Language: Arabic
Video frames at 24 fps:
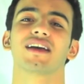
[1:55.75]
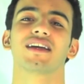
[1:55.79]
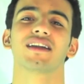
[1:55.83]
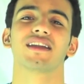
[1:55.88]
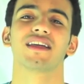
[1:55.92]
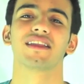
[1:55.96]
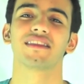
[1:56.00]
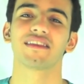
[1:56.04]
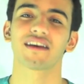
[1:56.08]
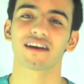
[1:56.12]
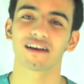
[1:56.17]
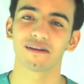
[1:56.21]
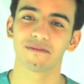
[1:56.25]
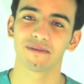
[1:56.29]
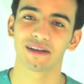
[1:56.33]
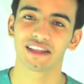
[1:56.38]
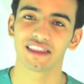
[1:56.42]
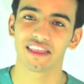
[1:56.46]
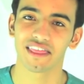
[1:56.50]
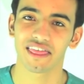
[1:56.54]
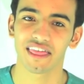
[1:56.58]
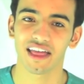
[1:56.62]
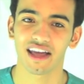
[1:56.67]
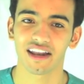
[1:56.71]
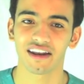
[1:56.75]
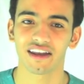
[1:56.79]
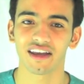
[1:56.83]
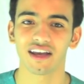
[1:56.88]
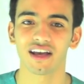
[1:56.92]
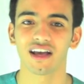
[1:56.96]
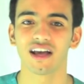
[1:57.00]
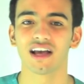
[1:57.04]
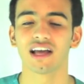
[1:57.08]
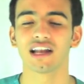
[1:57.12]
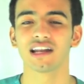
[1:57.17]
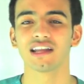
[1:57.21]
ننتقل لماده
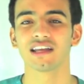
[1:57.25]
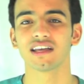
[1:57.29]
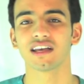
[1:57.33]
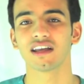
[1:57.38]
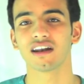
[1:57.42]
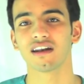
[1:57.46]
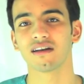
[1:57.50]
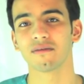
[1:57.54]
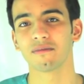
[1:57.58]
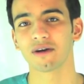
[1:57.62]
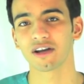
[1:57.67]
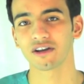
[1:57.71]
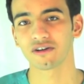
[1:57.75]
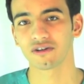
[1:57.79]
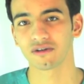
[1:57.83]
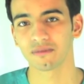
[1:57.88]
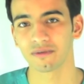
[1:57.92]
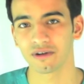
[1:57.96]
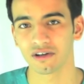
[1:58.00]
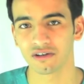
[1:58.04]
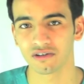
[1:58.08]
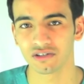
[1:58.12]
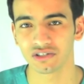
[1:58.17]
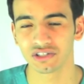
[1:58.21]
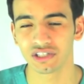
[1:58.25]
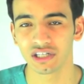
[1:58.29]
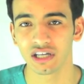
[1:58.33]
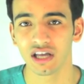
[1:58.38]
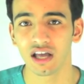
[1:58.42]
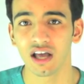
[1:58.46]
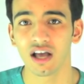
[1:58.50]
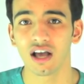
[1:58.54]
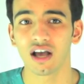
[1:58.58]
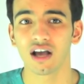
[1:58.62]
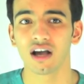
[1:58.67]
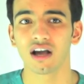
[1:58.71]
ثانيه اللي هي الميكروبيولوجي
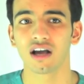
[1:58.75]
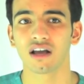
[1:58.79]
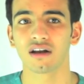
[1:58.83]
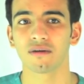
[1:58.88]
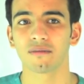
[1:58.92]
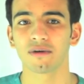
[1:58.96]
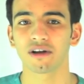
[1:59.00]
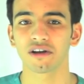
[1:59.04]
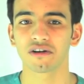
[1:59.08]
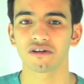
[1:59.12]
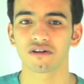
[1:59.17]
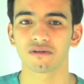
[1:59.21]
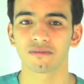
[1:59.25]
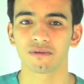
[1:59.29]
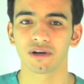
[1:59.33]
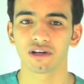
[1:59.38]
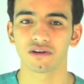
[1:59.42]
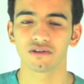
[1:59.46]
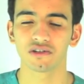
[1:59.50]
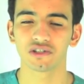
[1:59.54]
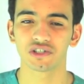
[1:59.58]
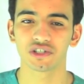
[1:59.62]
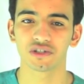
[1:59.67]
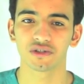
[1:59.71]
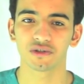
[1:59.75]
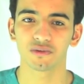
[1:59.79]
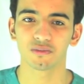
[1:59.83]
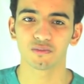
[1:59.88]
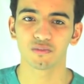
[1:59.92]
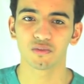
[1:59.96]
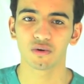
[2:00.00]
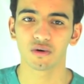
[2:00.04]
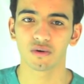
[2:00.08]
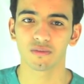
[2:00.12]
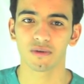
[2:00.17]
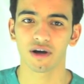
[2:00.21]
الميكروبيولوجي
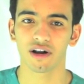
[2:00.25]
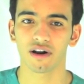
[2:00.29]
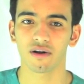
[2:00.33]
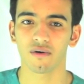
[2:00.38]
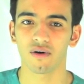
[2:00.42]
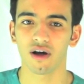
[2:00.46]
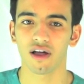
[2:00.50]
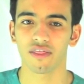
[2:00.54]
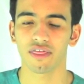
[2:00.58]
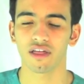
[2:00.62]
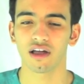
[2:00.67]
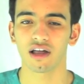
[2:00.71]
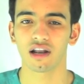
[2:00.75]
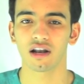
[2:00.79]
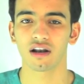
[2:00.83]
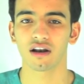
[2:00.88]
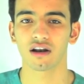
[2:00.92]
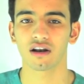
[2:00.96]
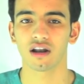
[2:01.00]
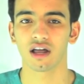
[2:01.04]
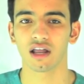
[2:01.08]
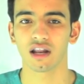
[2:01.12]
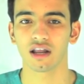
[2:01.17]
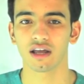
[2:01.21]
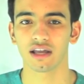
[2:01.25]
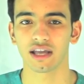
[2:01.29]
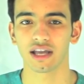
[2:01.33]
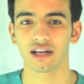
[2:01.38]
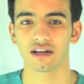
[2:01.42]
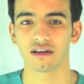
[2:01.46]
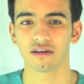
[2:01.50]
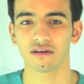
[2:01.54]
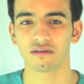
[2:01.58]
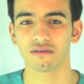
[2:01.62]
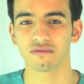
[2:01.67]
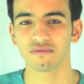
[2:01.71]
مو مره واضحه آه،
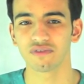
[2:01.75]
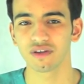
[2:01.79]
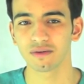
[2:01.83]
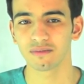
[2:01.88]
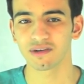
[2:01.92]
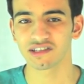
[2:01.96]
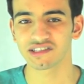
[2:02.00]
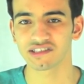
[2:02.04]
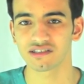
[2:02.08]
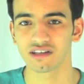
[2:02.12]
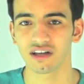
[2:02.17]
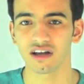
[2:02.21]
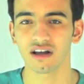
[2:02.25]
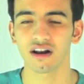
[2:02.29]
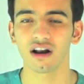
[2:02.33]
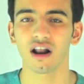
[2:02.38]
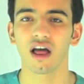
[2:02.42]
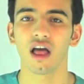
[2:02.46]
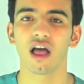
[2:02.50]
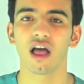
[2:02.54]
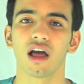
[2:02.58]
يعني في مصدر